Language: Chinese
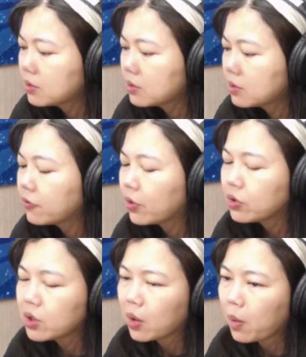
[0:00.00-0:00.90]
政府
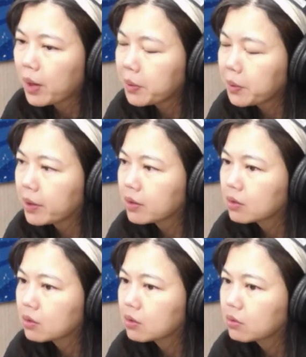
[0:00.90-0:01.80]
有一些官
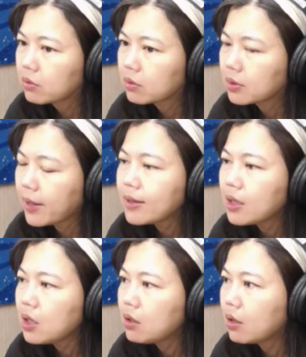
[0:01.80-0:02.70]
员，他
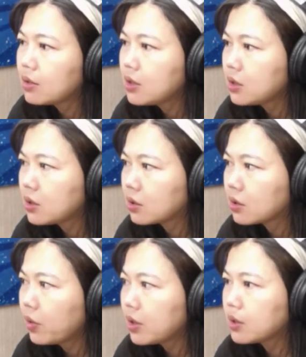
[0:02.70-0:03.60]
的一言一
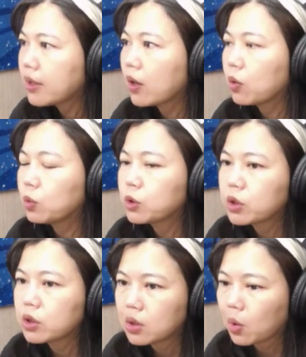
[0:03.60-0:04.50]
行会影响股
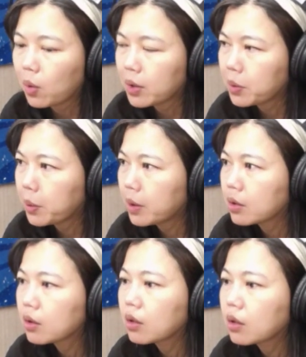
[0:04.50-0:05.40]
市的官
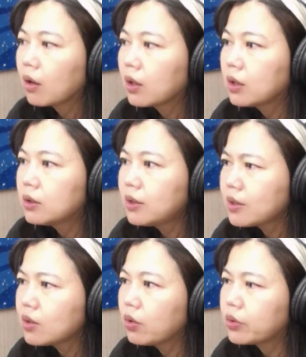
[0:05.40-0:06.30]
员，
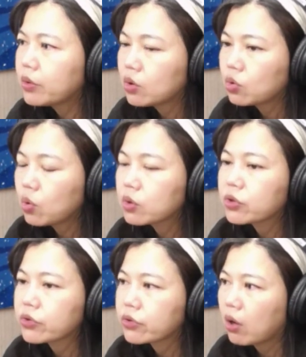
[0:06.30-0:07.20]
其实有一些措
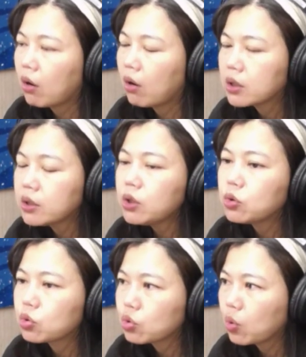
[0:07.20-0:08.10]
施哈可
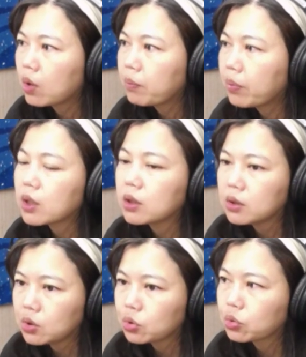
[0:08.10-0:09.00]
以做，不
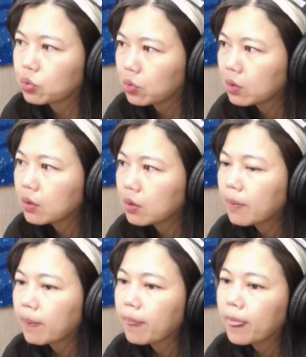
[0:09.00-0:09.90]
可以说
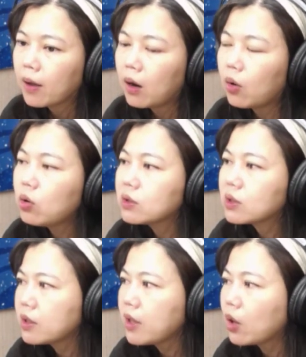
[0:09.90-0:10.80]
好，或
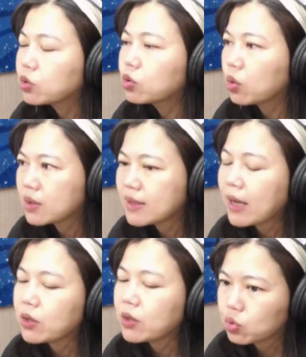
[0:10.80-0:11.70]
者是要做
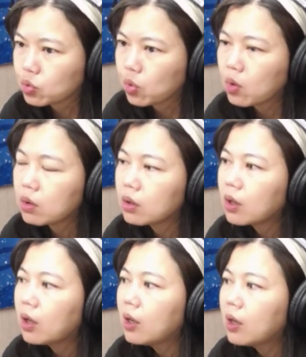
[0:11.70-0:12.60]
再说。
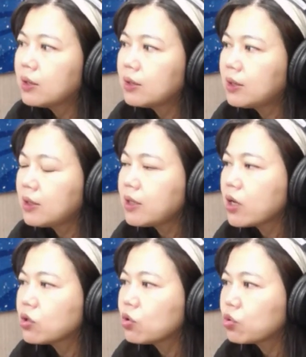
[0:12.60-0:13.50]
你提
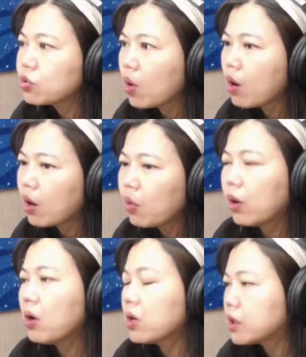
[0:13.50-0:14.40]
前去说哦，
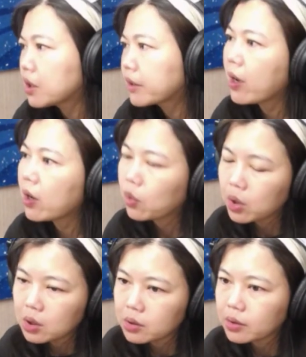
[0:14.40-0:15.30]
我有可能那样，
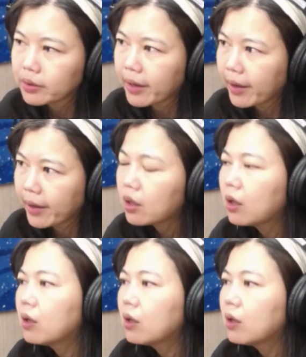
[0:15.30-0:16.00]
我有可能那样，